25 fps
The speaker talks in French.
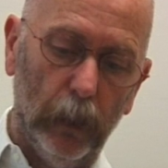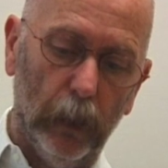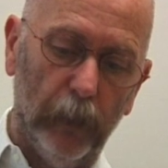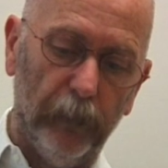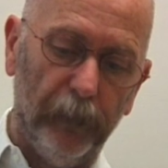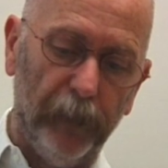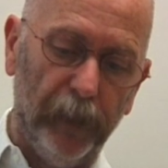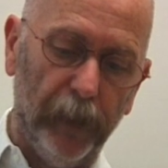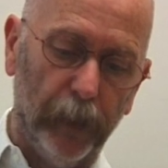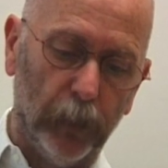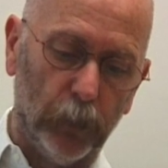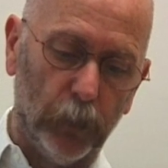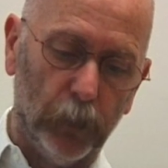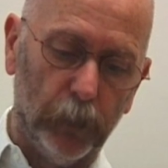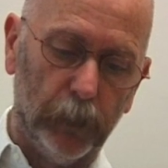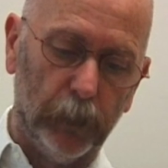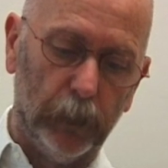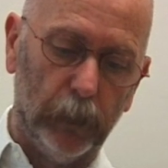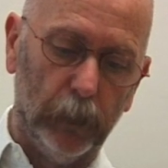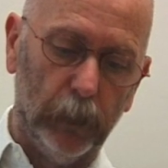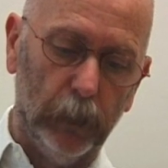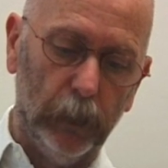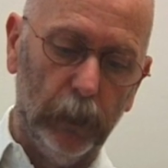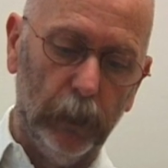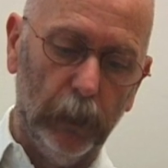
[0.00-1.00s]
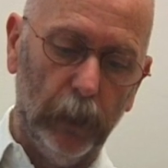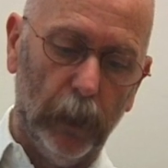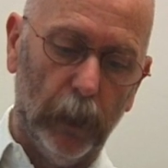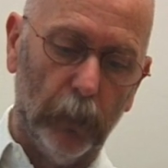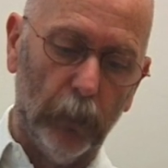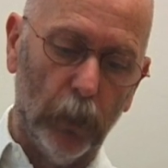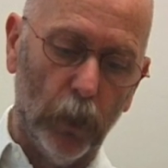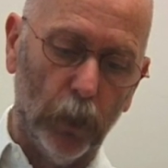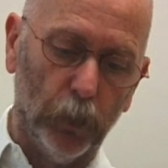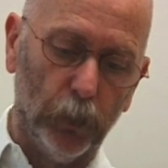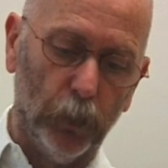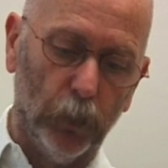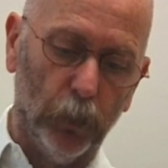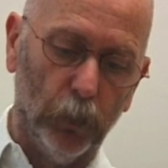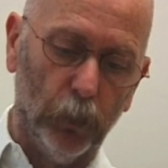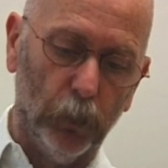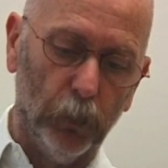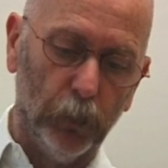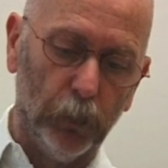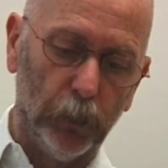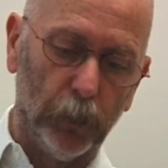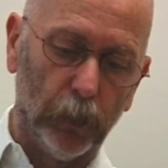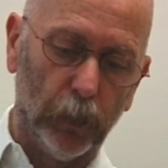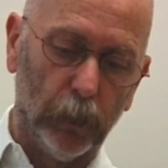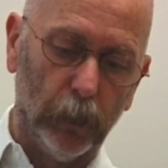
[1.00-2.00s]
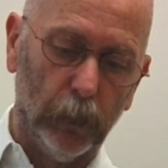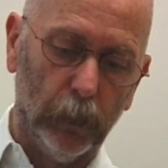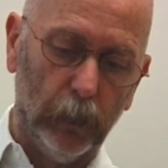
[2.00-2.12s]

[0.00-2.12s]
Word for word: la vie d'un côté, la mort de l'autre.